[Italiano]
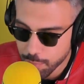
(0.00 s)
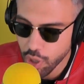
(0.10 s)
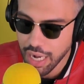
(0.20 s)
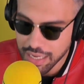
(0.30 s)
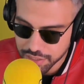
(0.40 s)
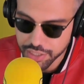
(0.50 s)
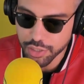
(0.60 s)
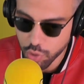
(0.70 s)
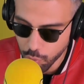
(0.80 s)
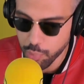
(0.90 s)
mollassi il
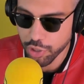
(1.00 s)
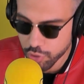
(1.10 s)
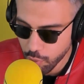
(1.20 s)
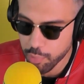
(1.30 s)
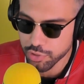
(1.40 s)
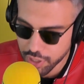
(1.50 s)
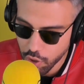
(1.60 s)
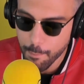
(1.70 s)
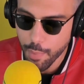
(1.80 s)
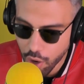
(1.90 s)
colpo Il colpo te
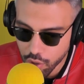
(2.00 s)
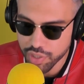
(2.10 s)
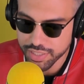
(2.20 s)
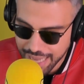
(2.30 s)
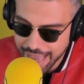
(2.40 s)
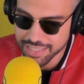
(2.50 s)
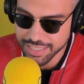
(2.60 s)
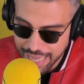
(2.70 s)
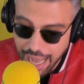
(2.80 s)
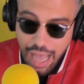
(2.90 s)
lo mollo in testa